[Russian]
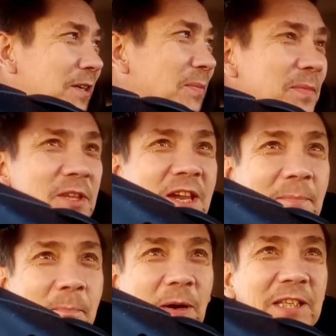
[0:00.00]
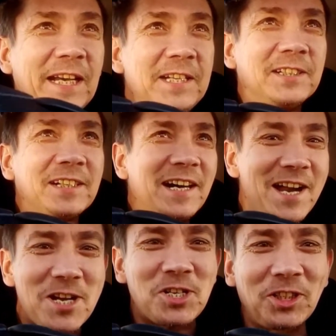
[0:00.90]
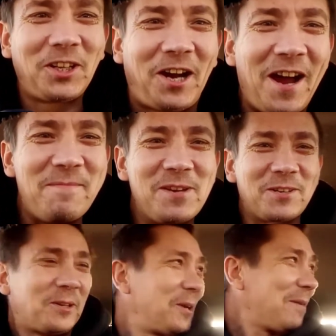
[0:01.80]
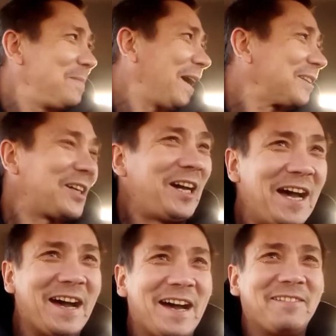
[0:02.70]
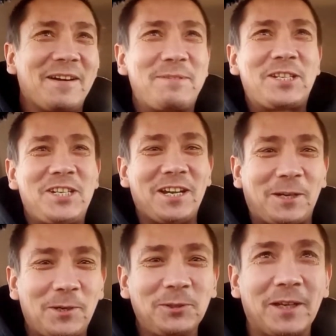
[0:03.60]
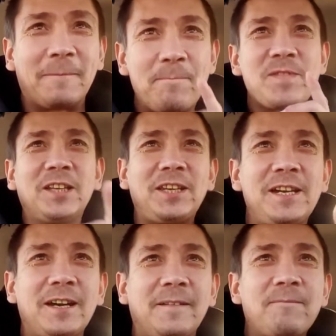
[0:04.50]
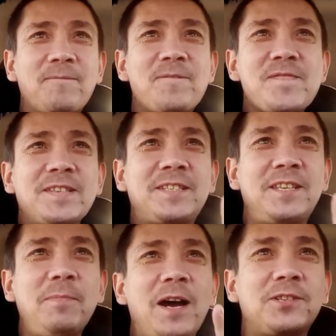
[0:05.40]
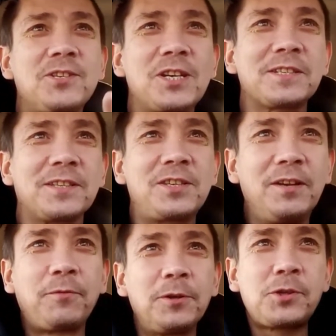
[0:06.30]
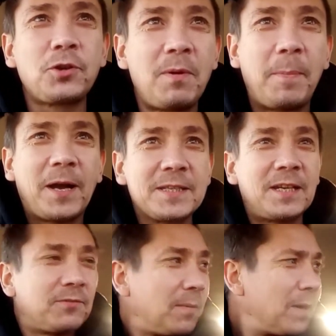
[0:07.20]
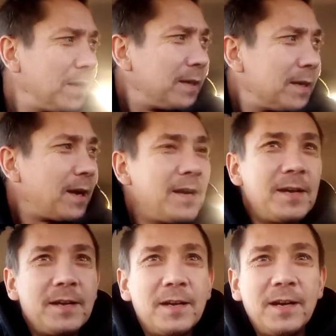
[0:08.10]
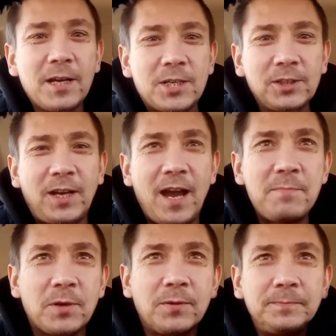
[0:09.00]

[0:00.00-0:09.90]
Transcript: мне подарил экшен камеру ребята! Вообще круто! Это я снимаю сейчас на телефон, чтобы показать вам экшен камеру